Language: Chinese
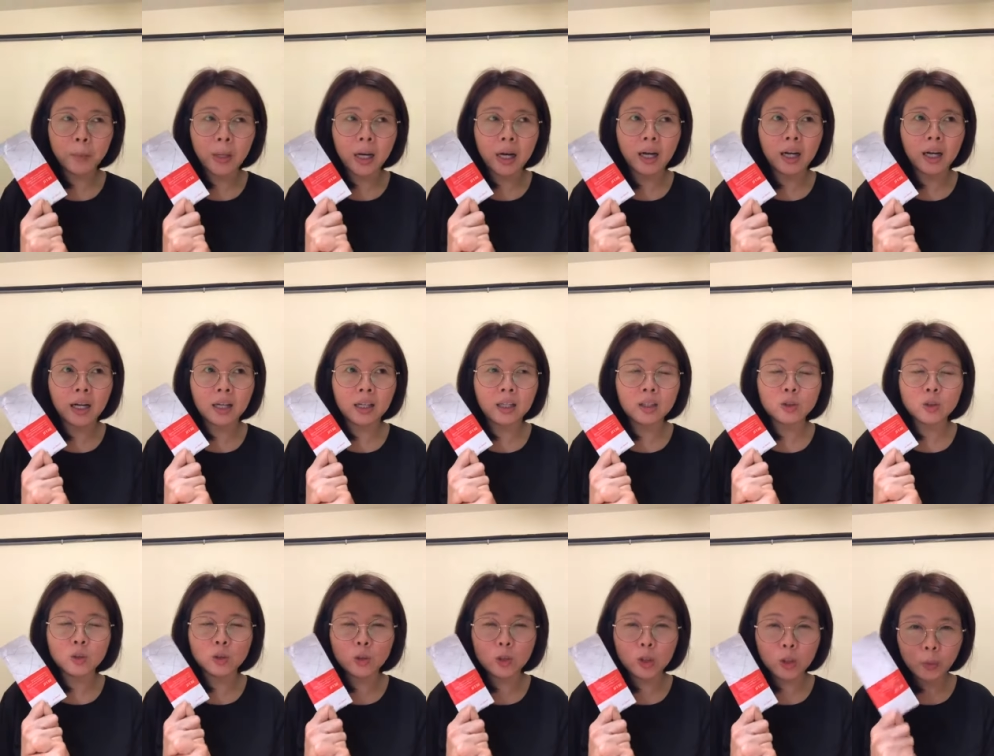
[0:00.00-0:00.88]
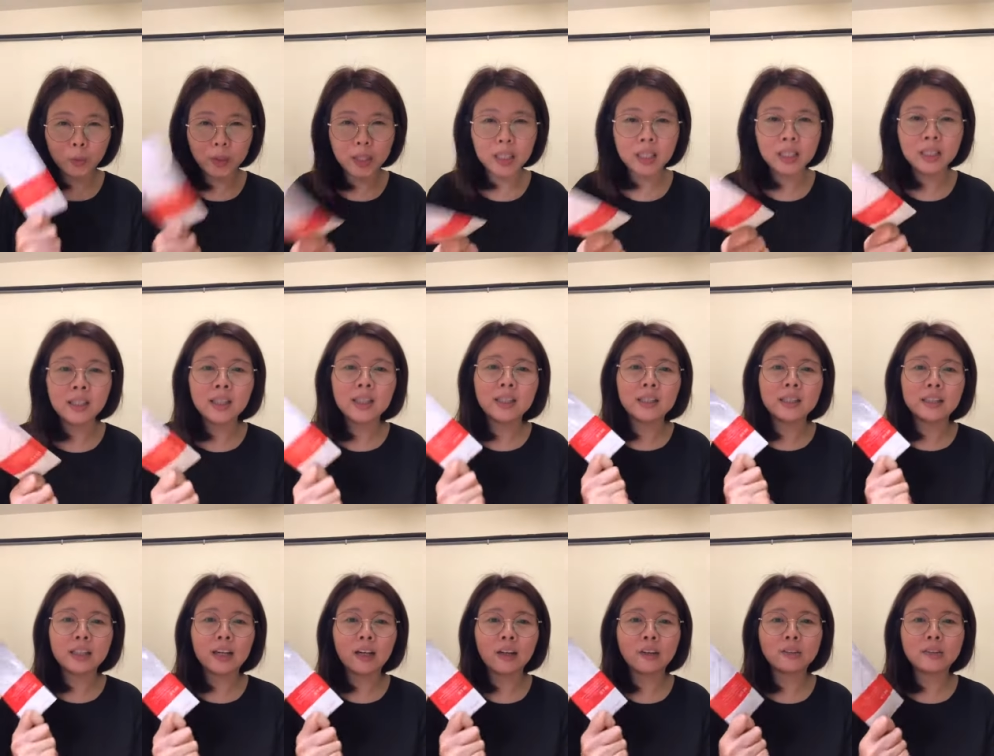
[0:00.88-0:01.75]
啊，留意，
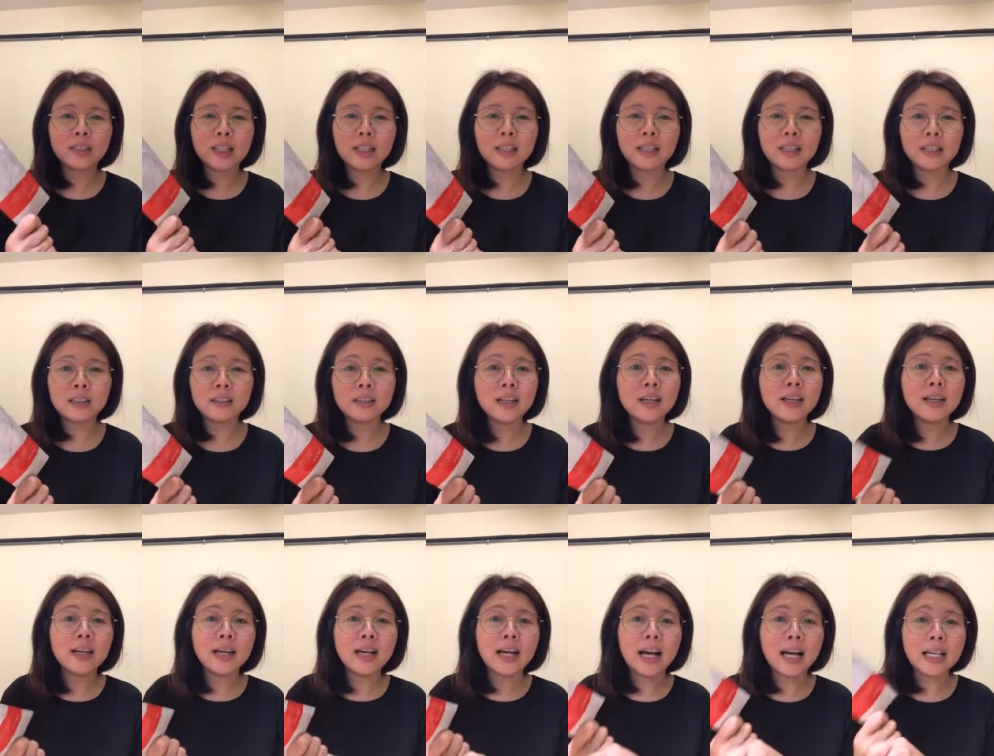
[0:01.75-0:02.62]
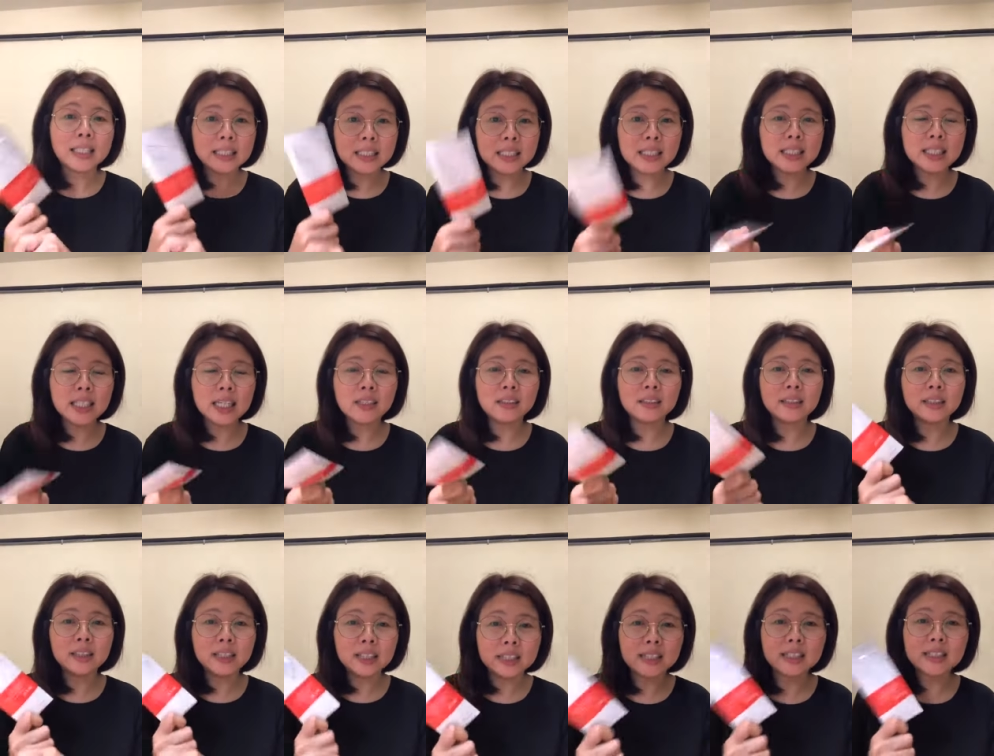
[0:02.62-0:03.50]
然后当然，爱惜家
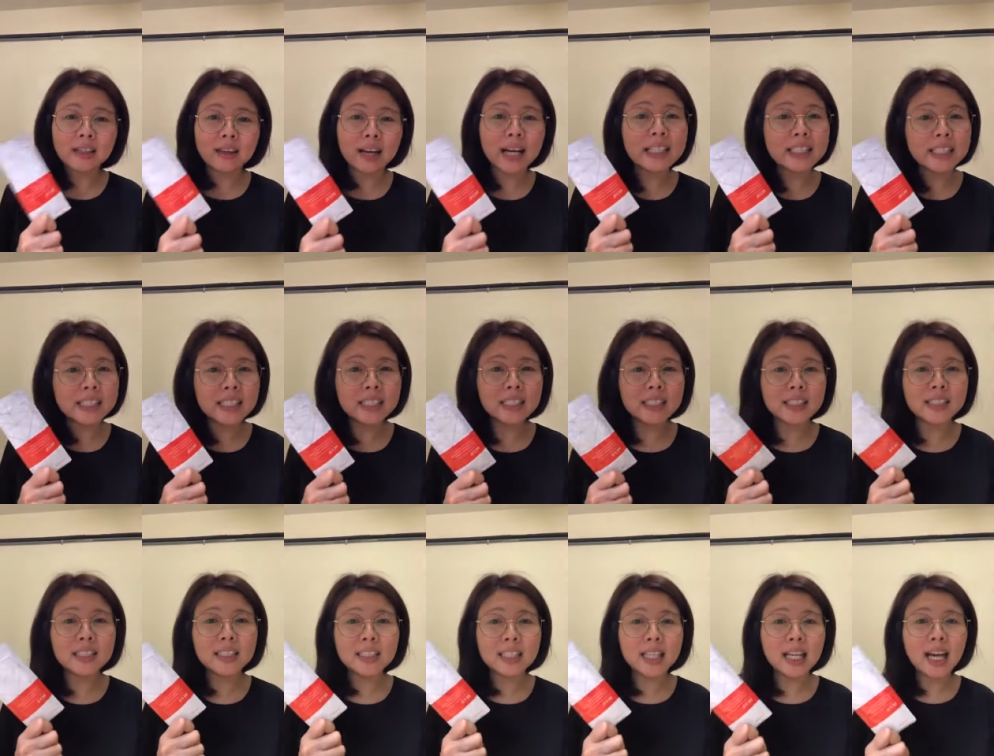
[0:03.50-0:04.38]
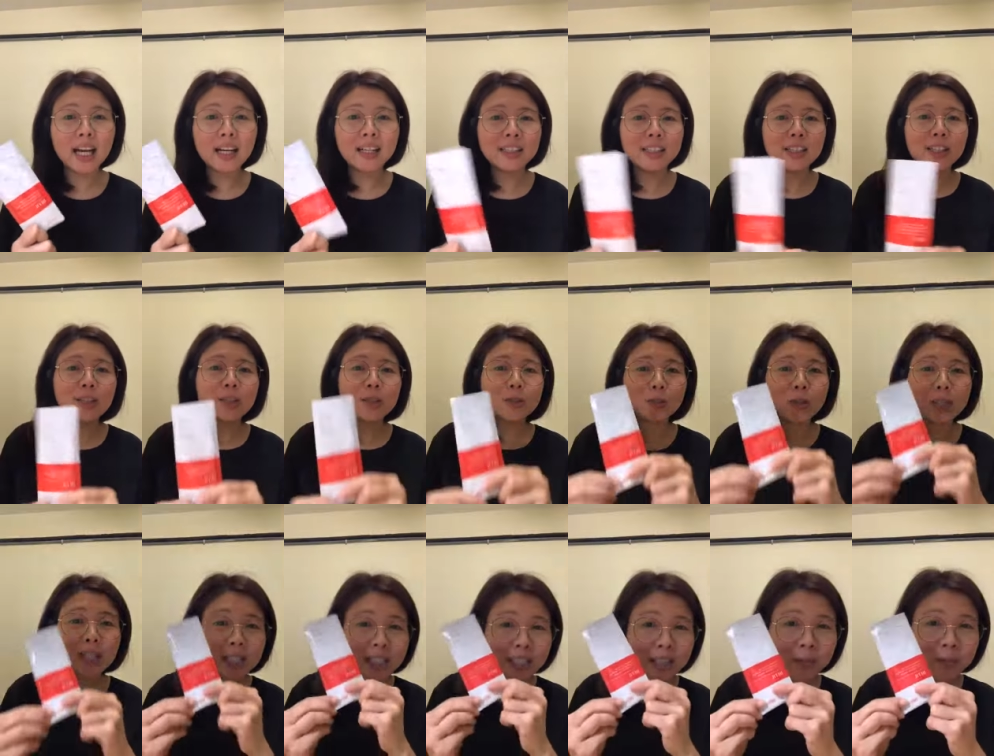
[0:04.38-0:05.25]
人也是要爱惜自己啦。
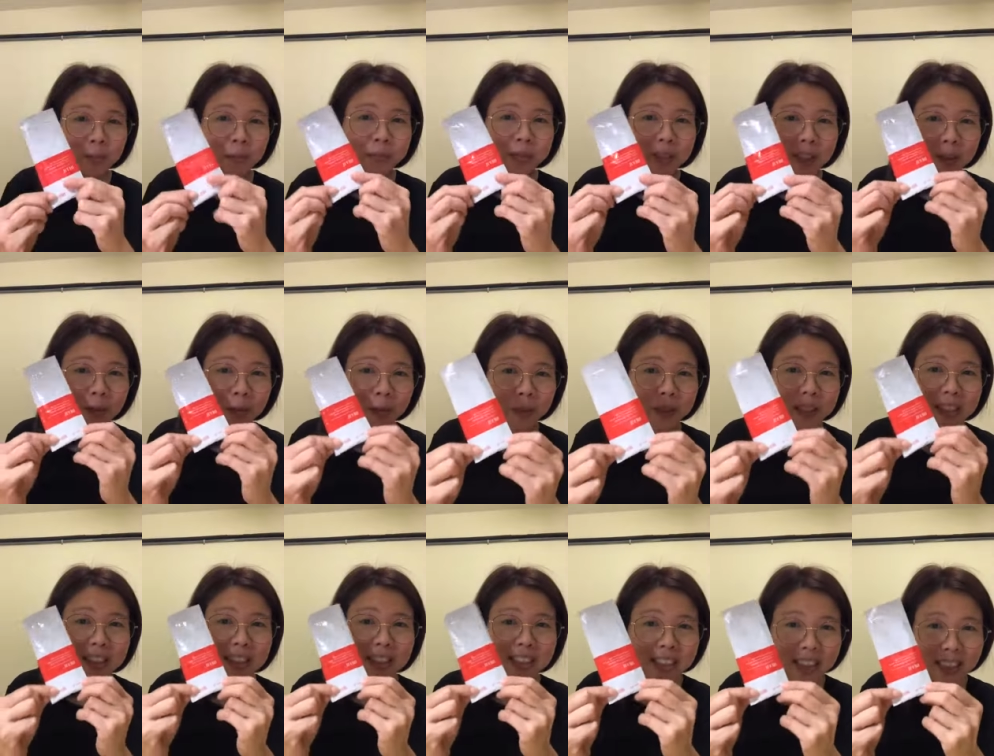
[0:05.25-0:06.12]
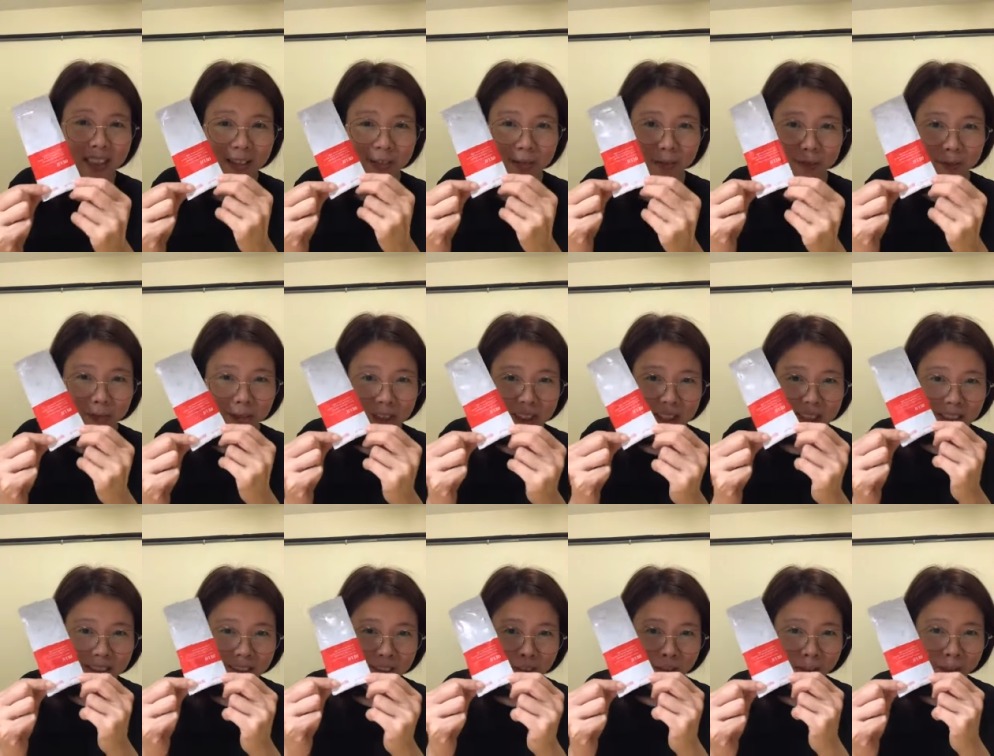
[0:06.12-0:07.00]
所以我们要对心负
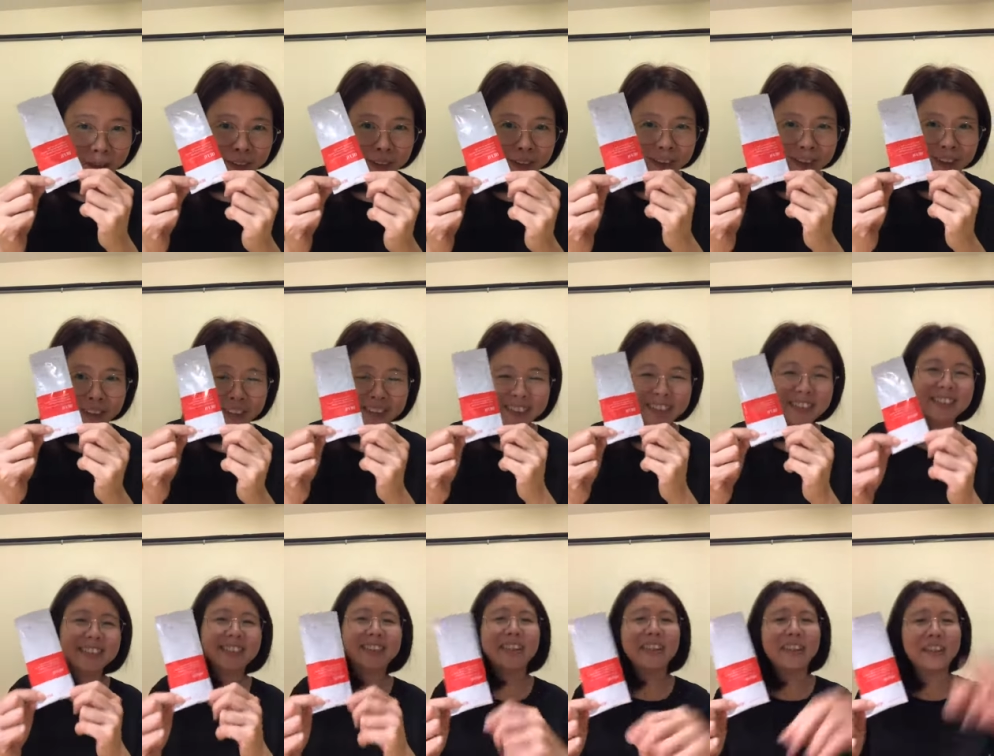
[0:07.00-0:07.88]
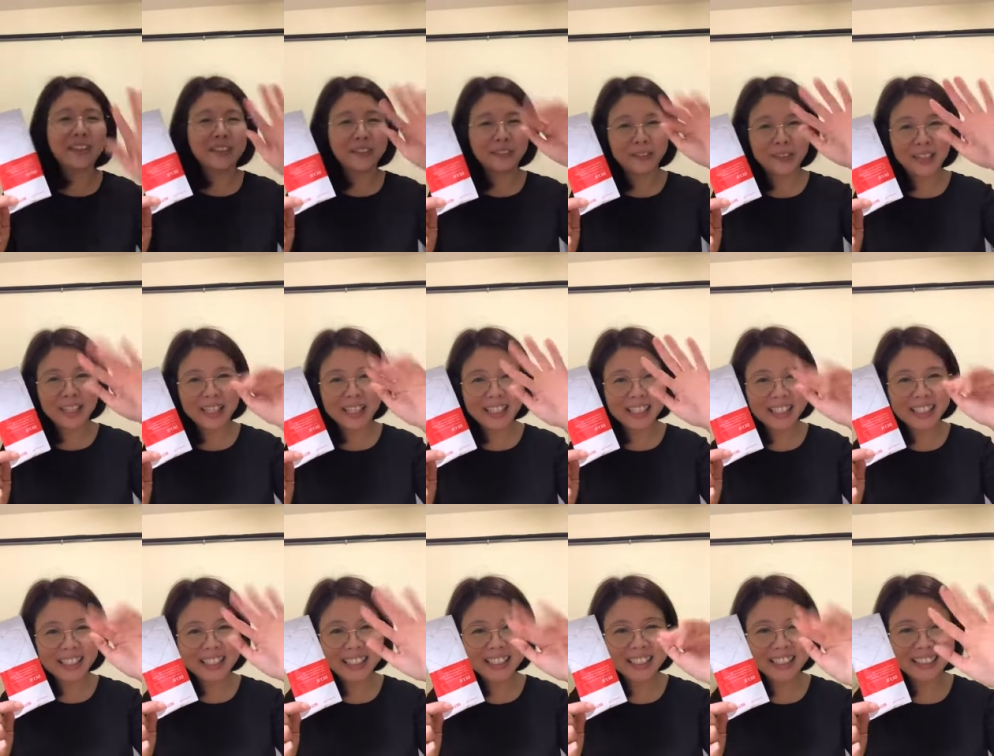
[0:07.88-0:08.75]
责哦。晚
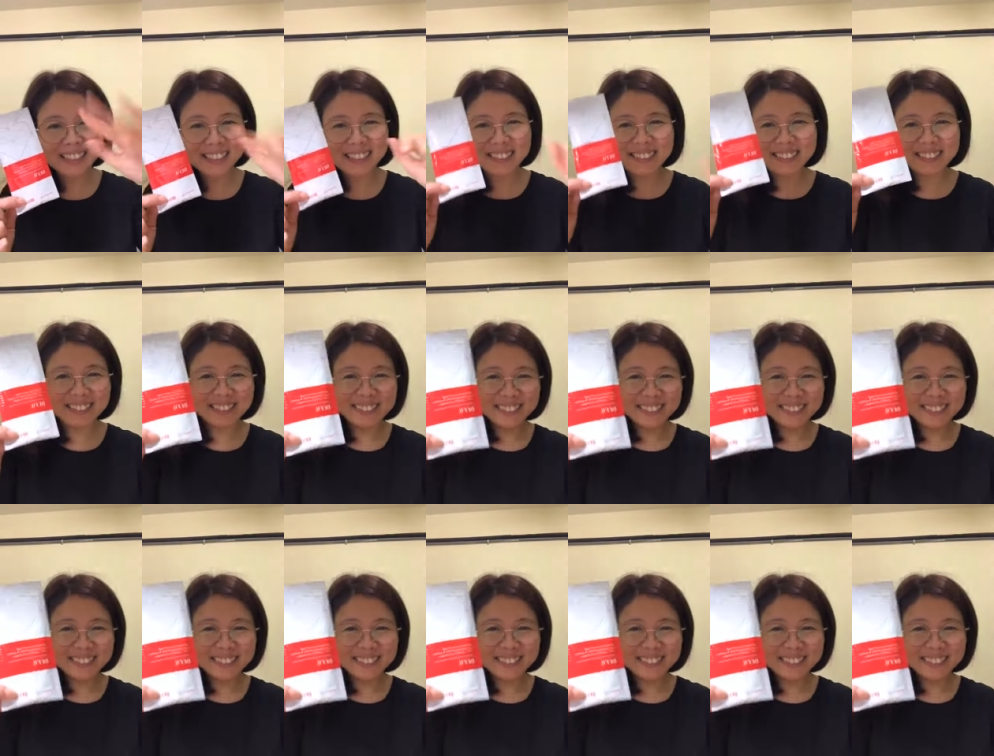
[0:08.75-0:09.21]
安。